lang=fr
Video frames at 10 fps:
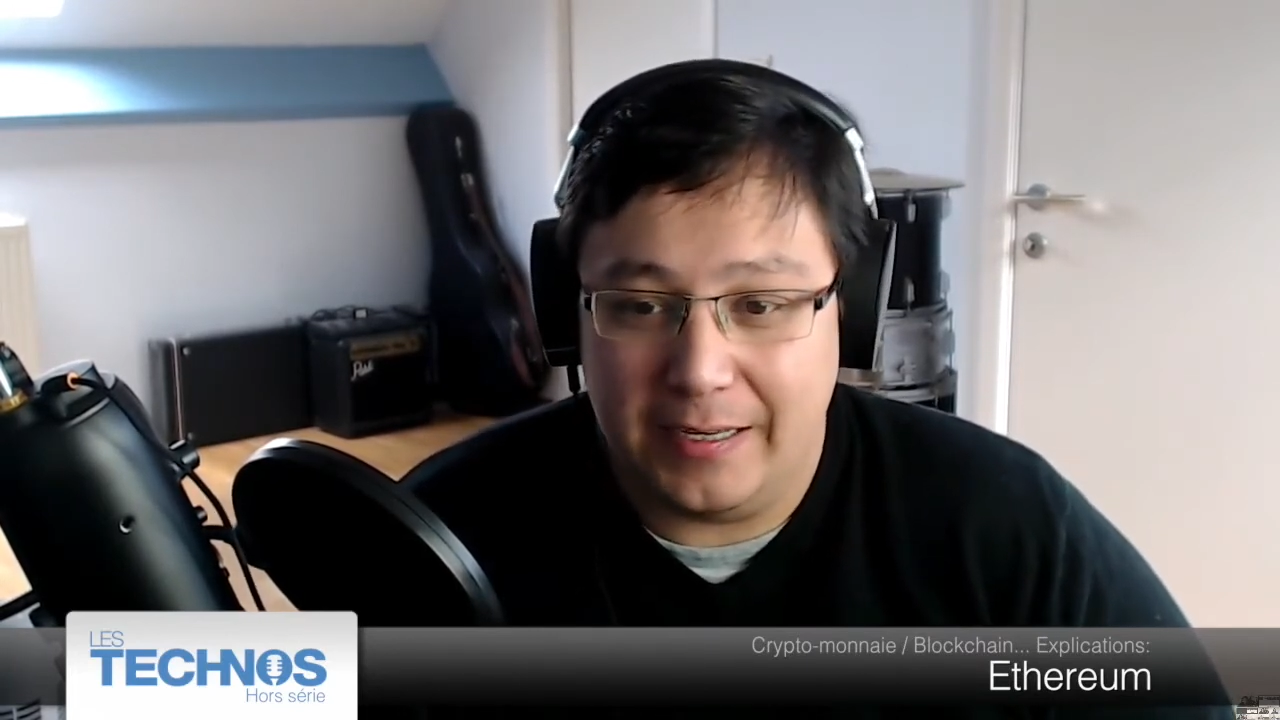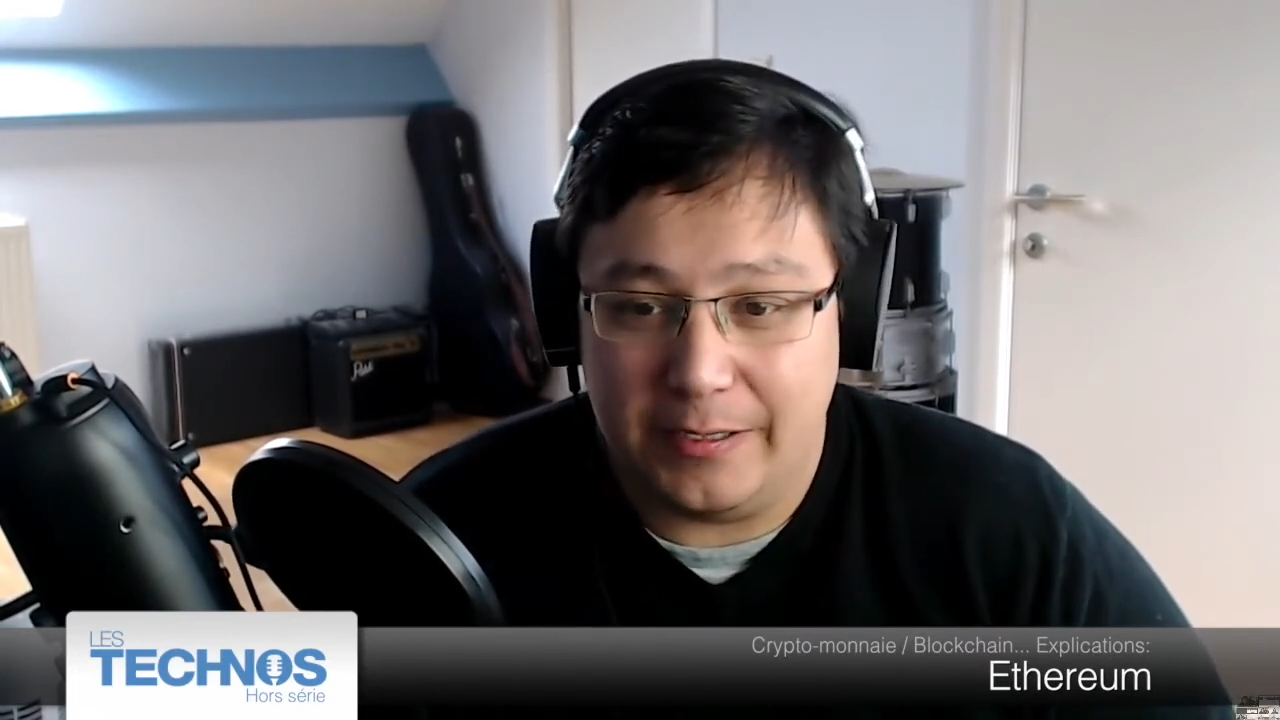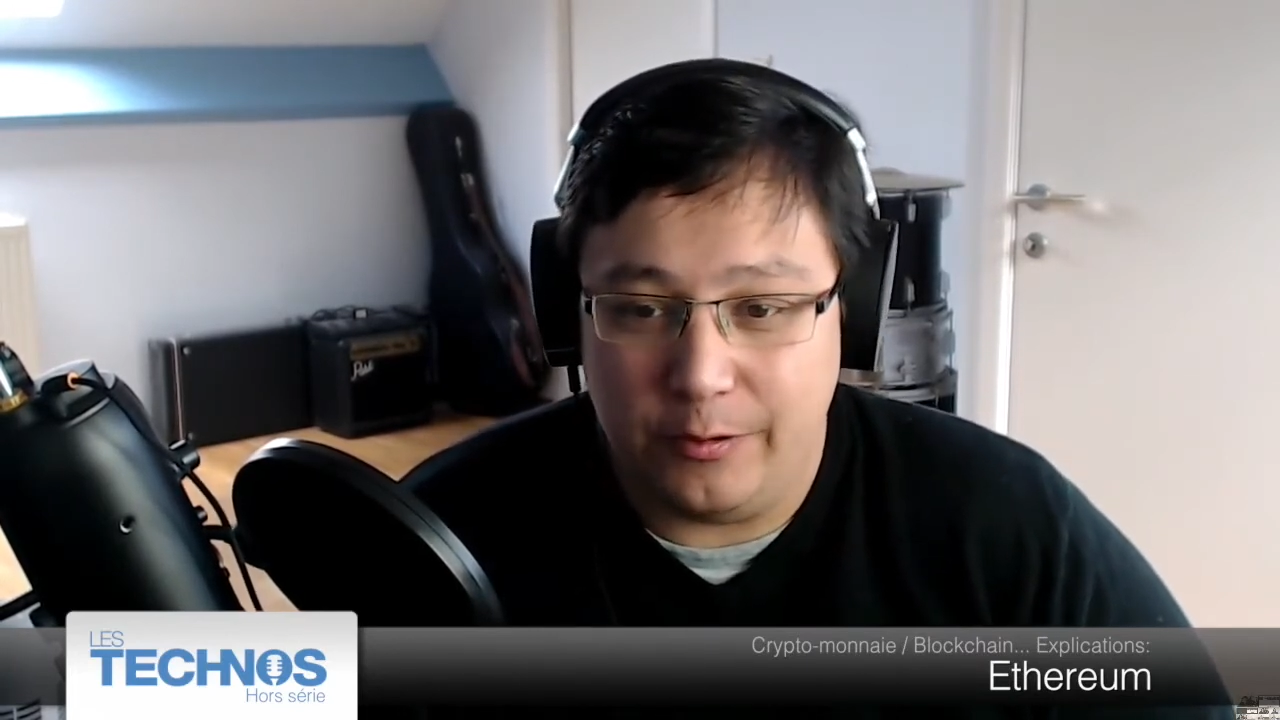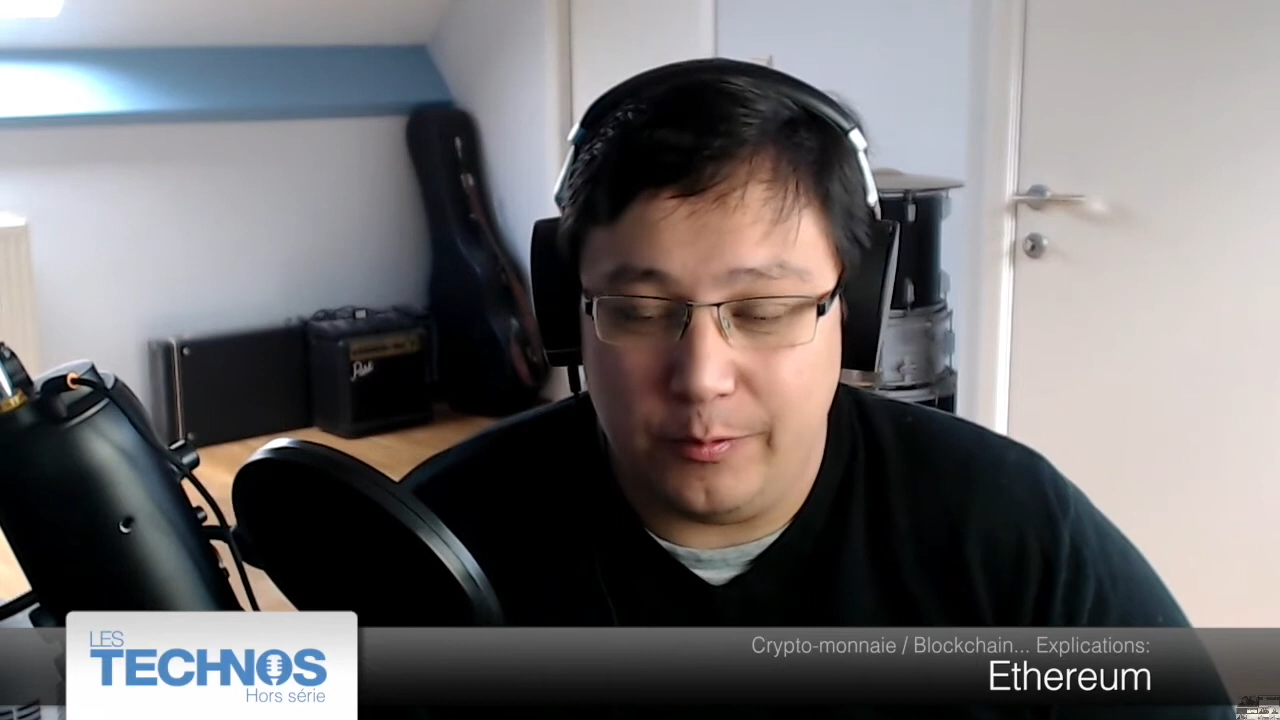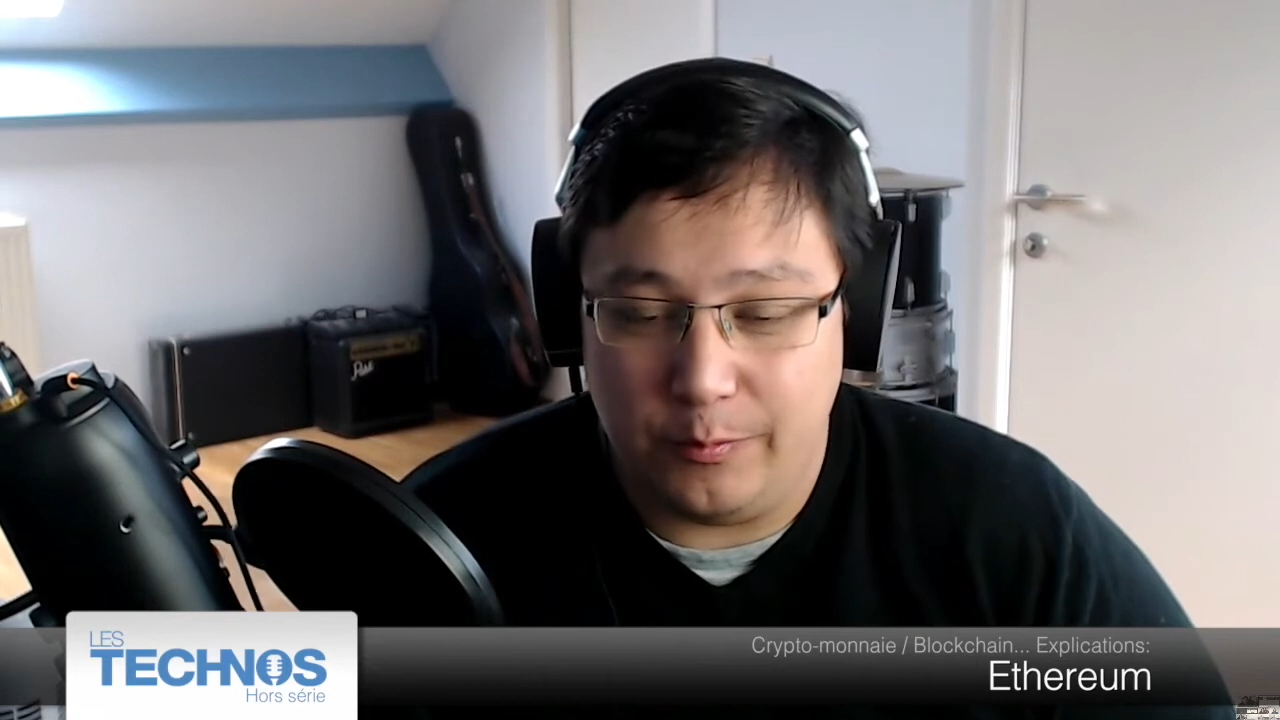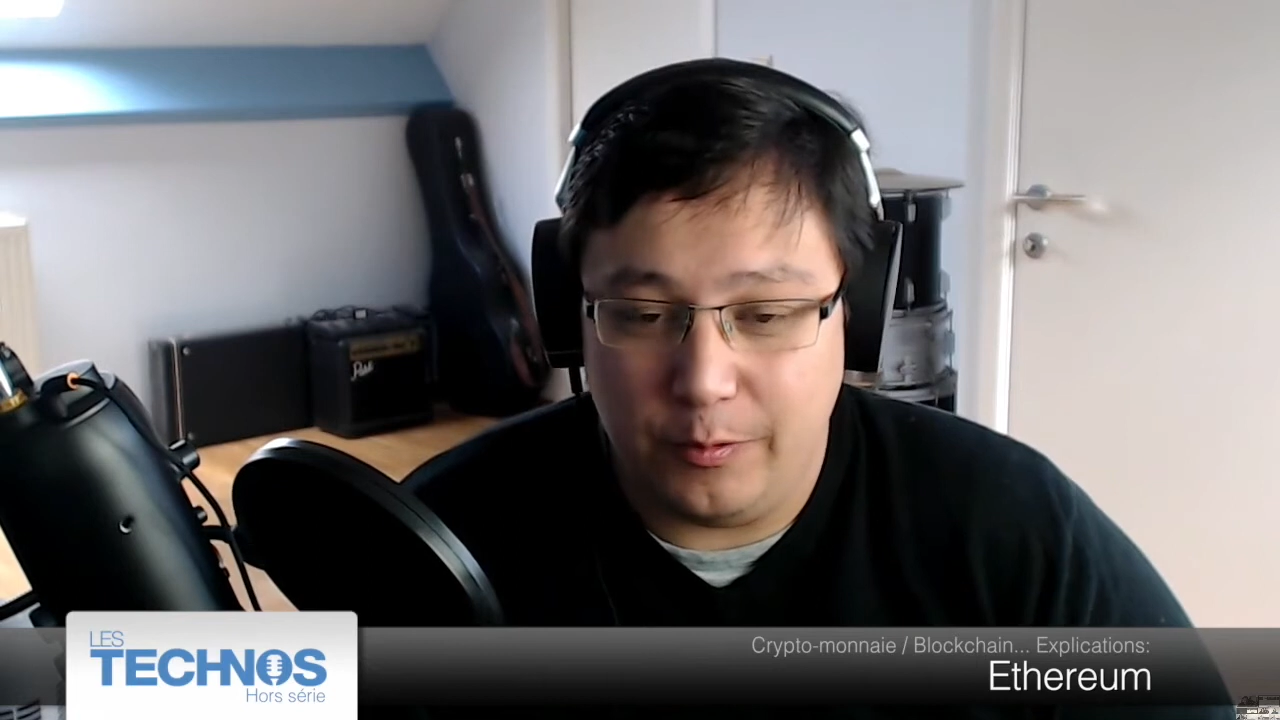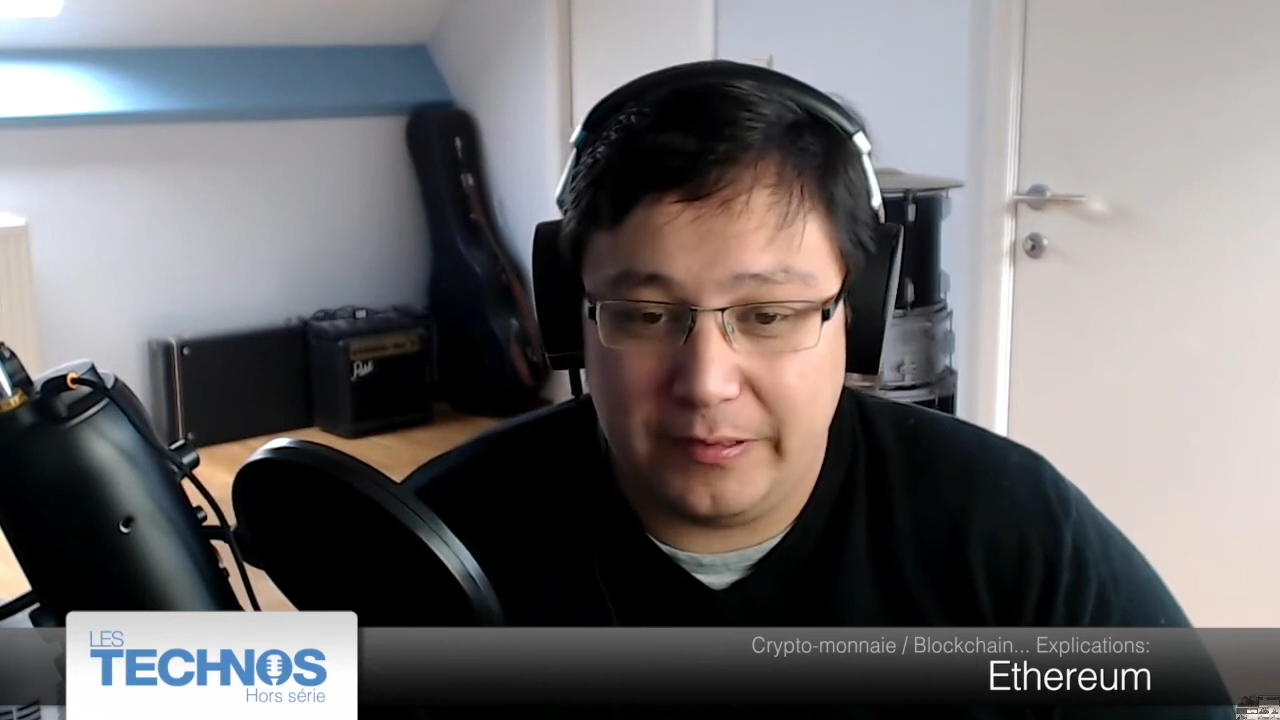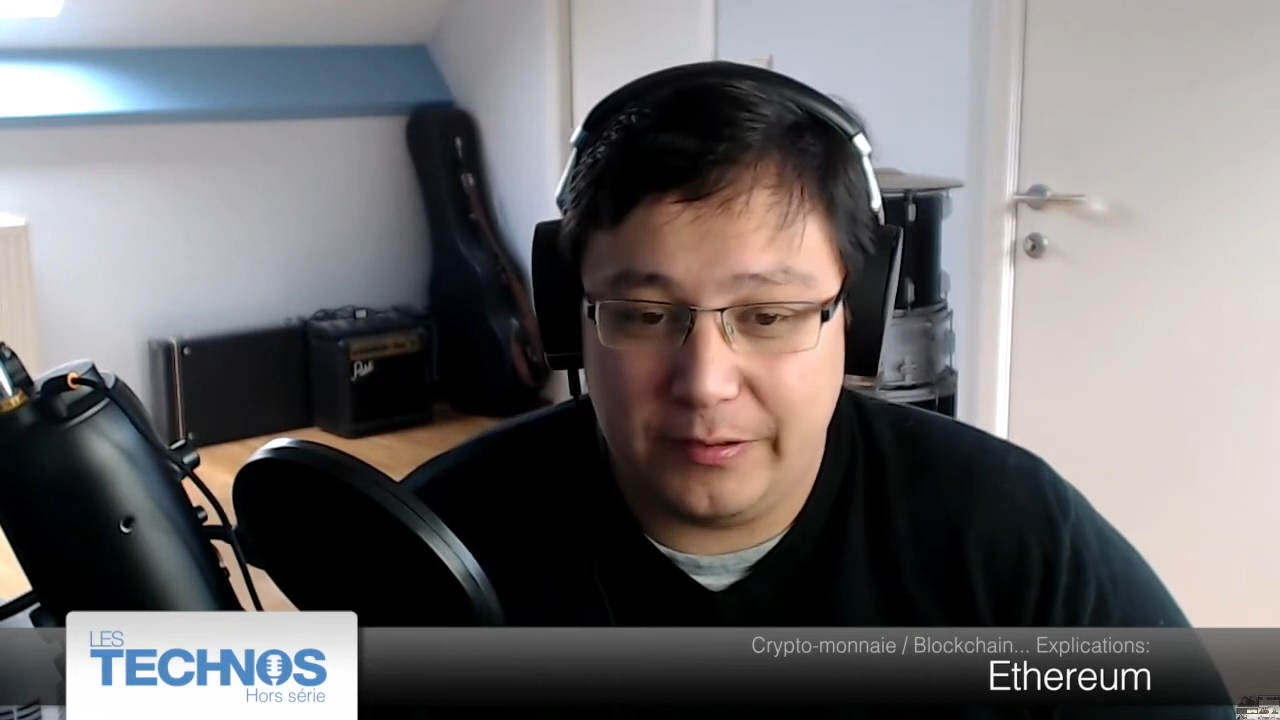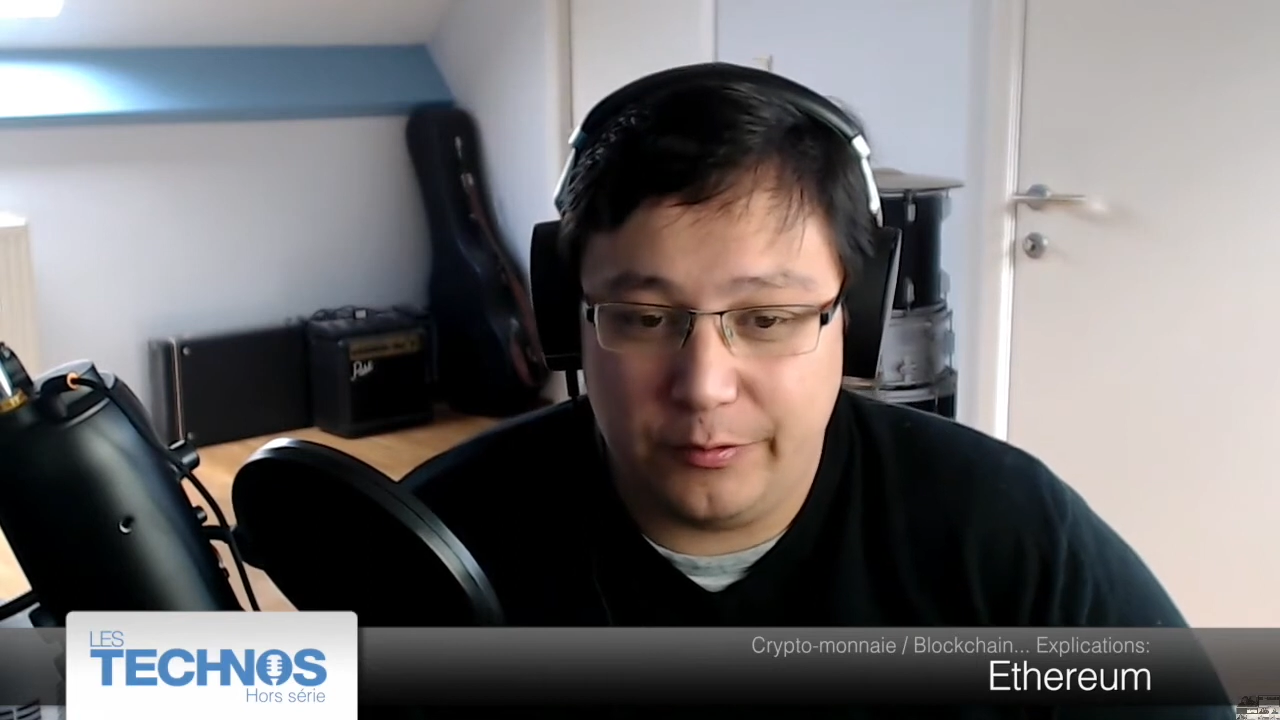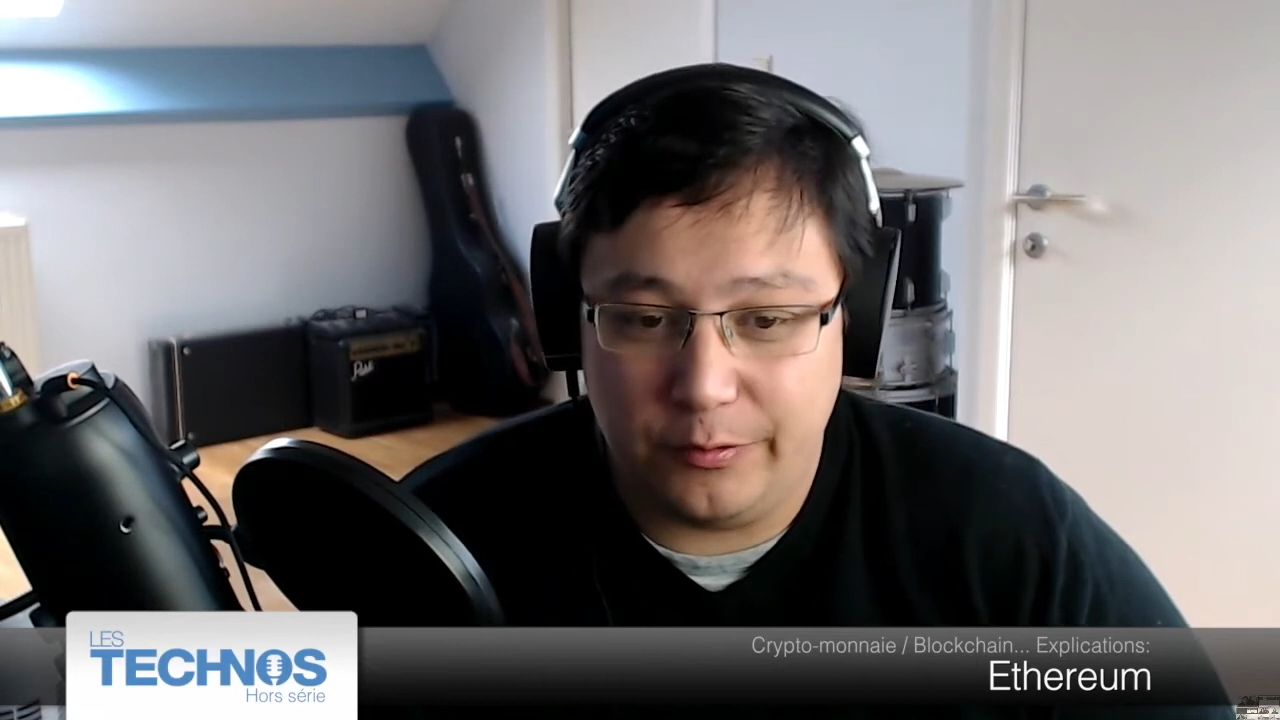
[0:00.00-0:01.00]
une
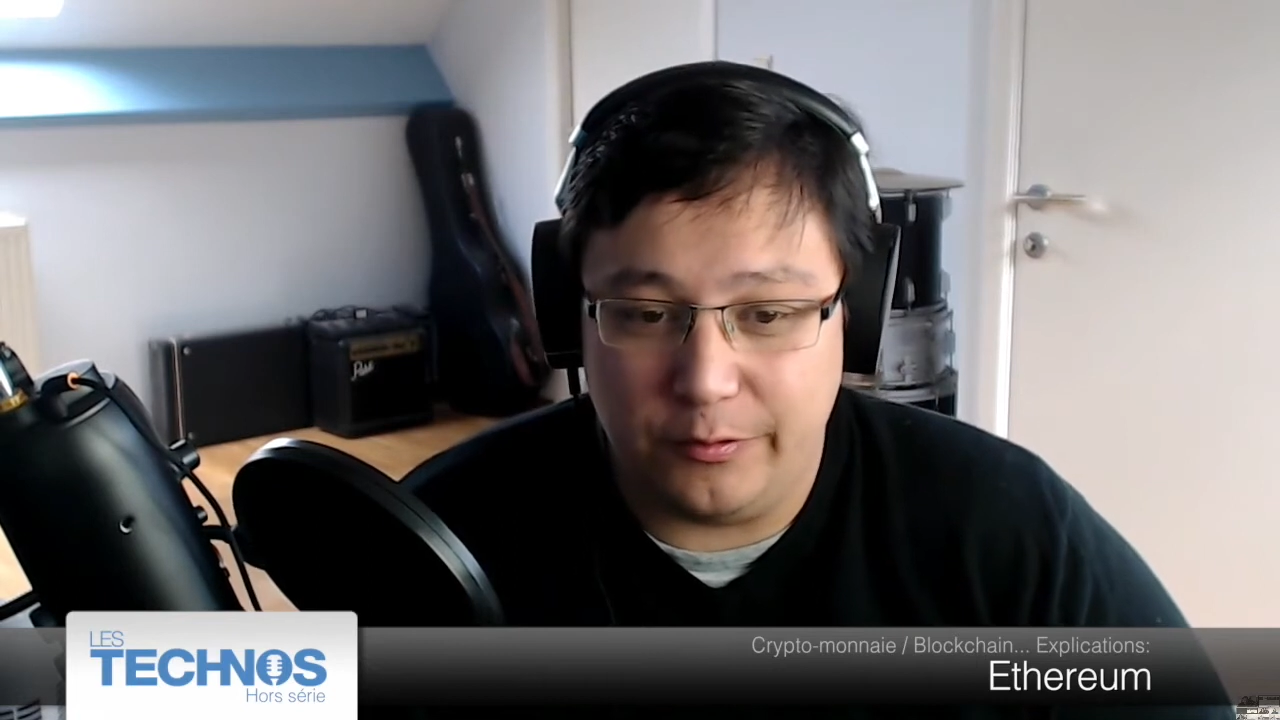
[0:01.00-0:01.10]
multitude